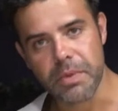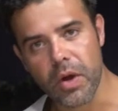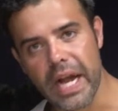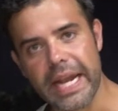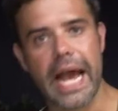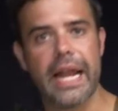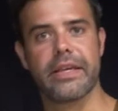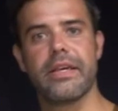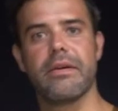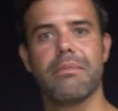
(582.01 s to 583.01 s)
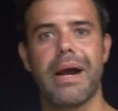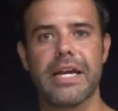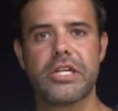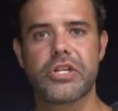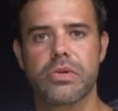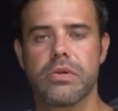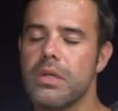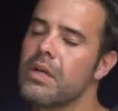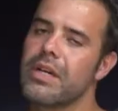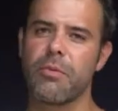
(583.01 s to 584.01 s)
no meu canal aqui embaixo.
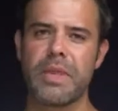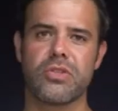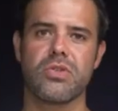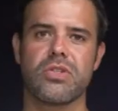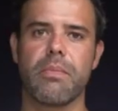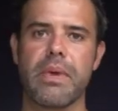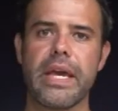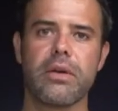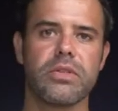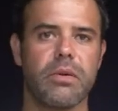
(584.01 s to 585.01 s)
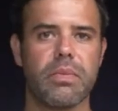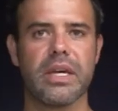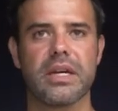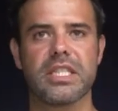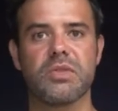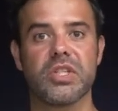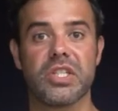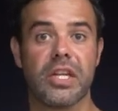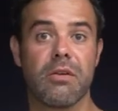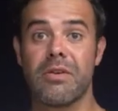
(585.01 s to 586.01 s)
Recomenda aos seus amigos, amigas, se vocês
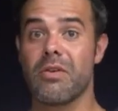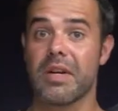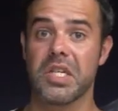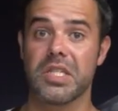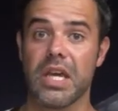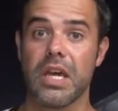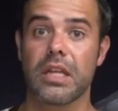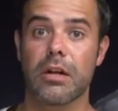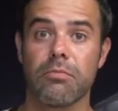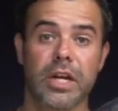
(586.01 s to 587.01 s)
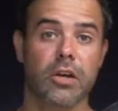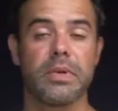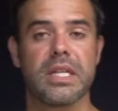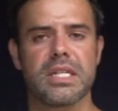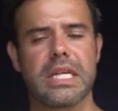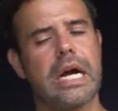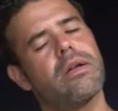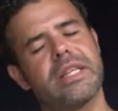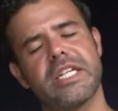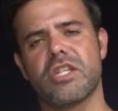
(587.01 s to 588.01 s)
querem uma nova receita, alguma recomendação,
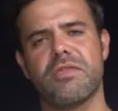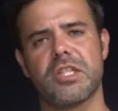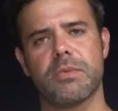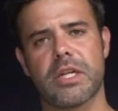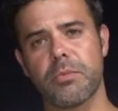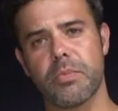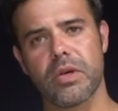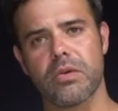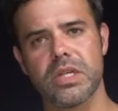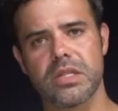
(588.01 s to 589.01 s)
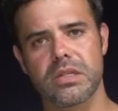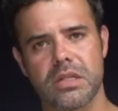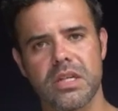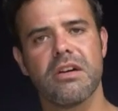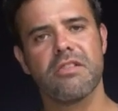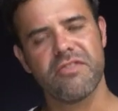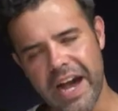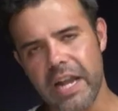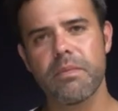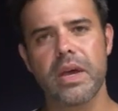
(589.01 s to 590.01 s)
Andrés, quero fazer outro tipo de coisas,
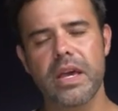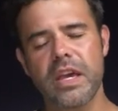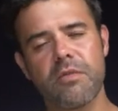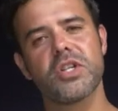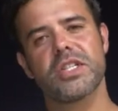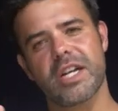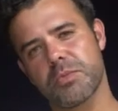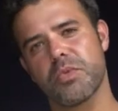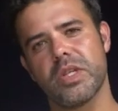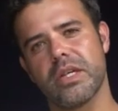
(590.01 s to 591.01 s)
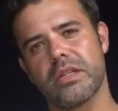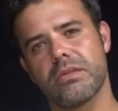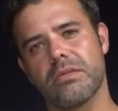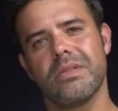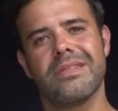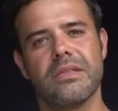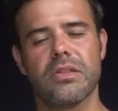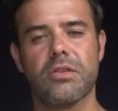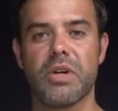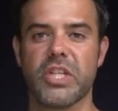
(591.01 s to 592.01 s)
falem-me aí e vou estar respondendo.
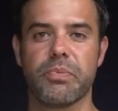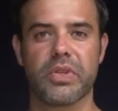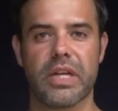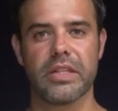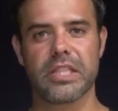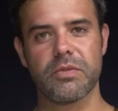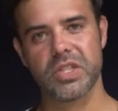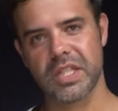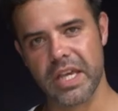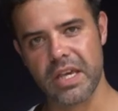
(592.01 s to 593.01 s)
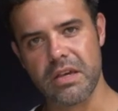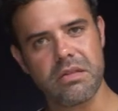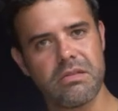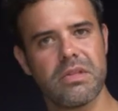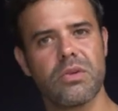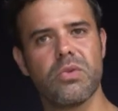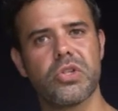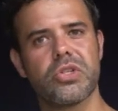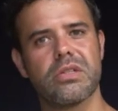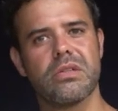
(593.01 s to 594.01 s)
O mais importante é que vocês aí
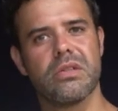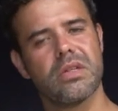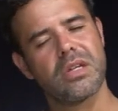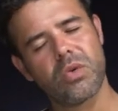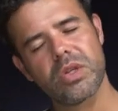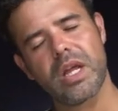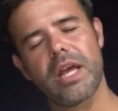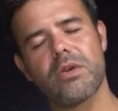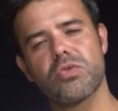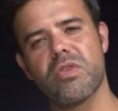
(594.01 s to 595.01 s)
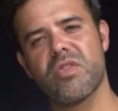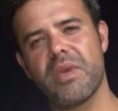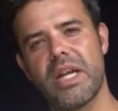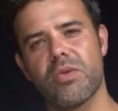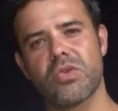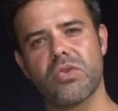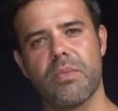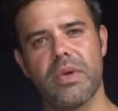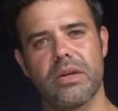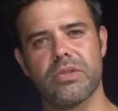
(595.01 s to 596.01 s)
gostem. Curtam aí com sua família, com seus
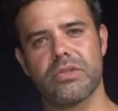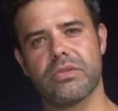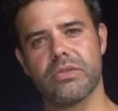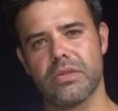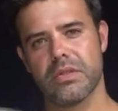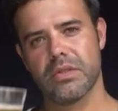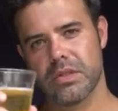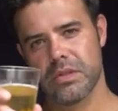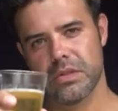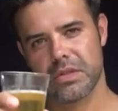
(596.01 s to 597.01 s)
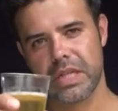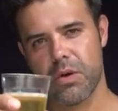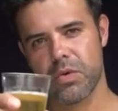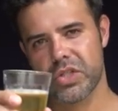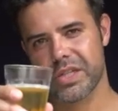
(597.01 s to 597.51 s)
amigos. Saúde,